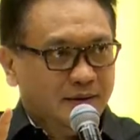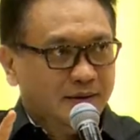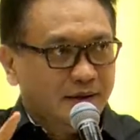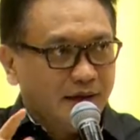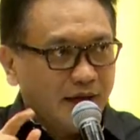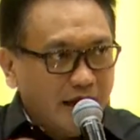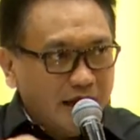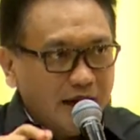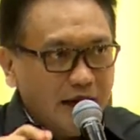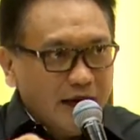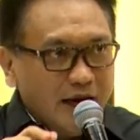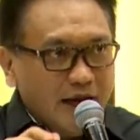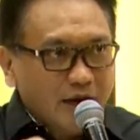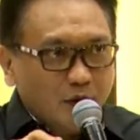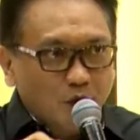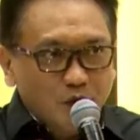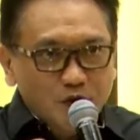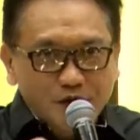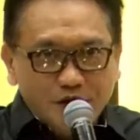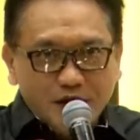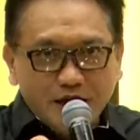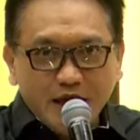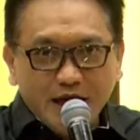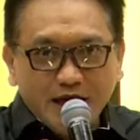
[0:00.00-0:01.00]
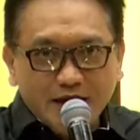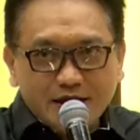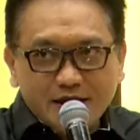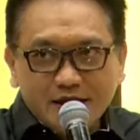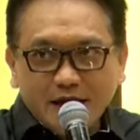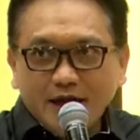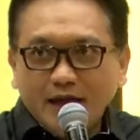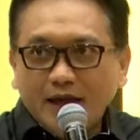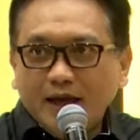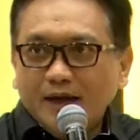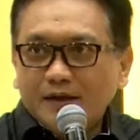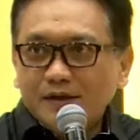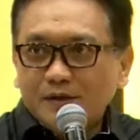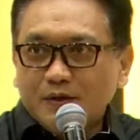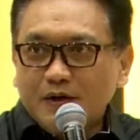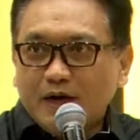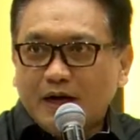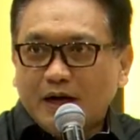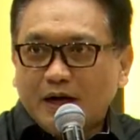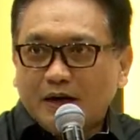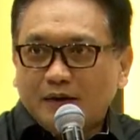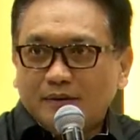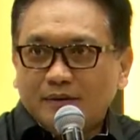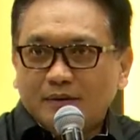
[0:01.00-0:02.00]
Ini ini kuncinya di sini,
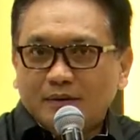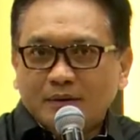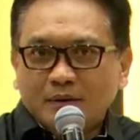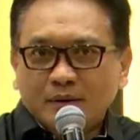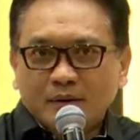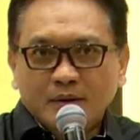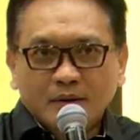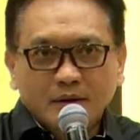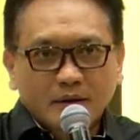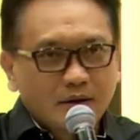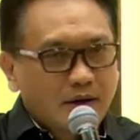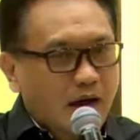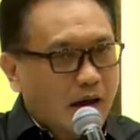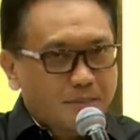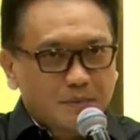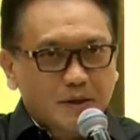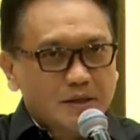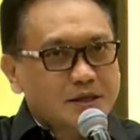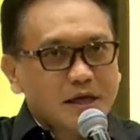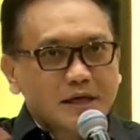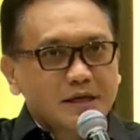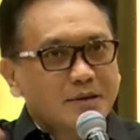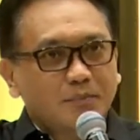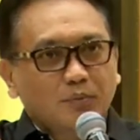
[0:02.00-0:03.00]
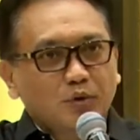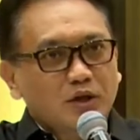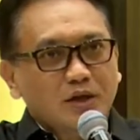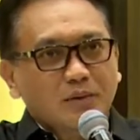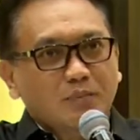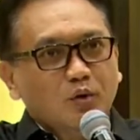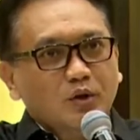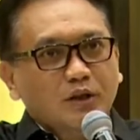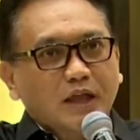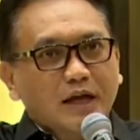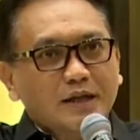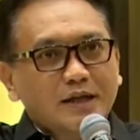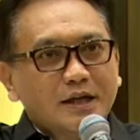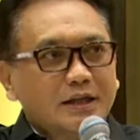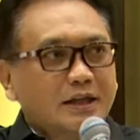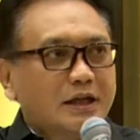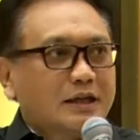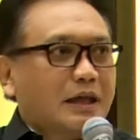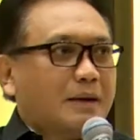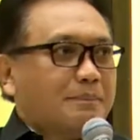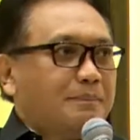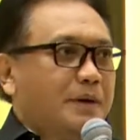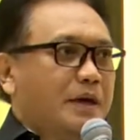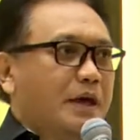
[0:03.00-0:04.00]
saudaraku. Nggak bisa nyebut-nyebut aja
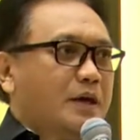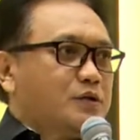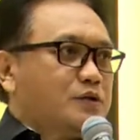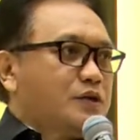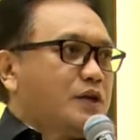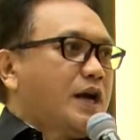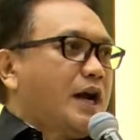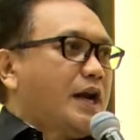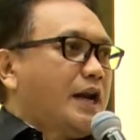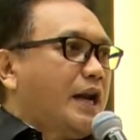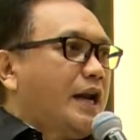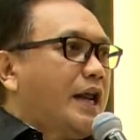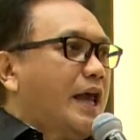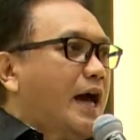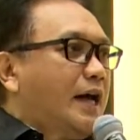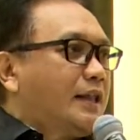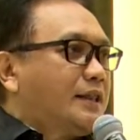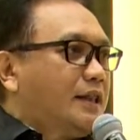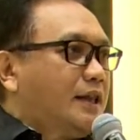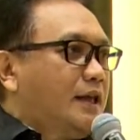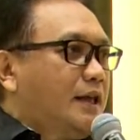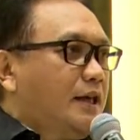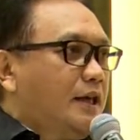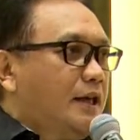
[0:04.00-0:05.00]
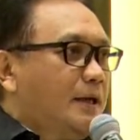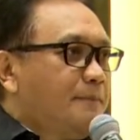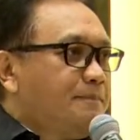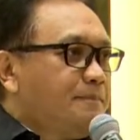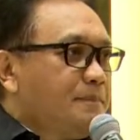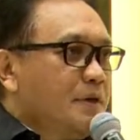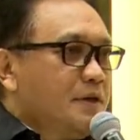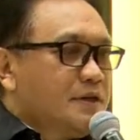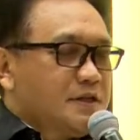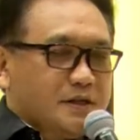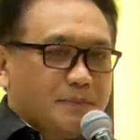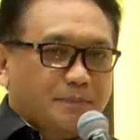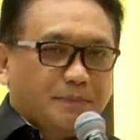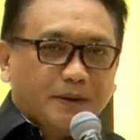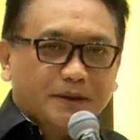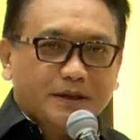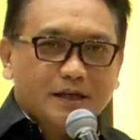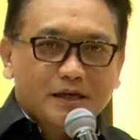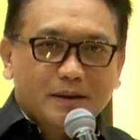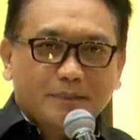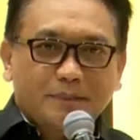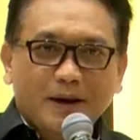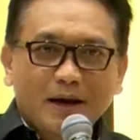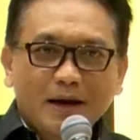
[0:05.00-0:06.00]
tetapi Yesusnya nggak ada di hati. Seperti
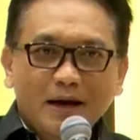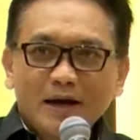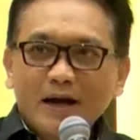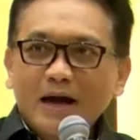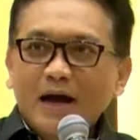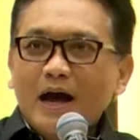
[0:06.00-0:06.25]
apa?